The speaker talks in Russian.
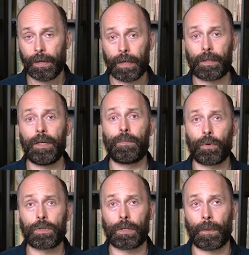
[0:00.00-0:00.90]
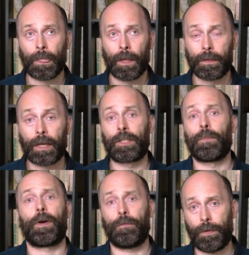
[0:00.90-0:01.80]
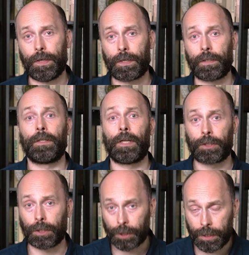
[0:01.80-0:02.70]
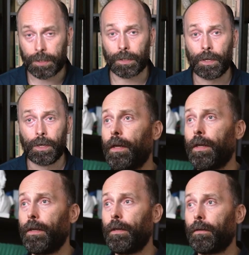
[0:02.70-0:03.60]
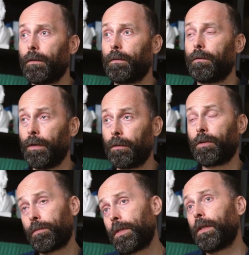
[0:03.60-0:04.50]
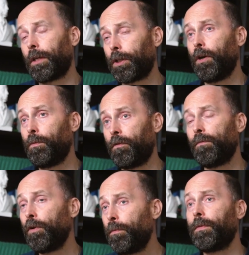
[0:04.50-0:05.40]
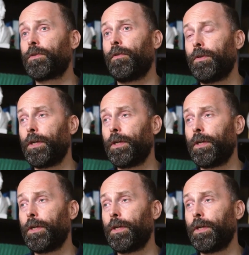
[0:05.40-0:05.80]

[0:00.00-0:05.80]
Это не просто наша профессия, это наша жизнь. И э, в некотором смысле наша любовь. Мы любим свое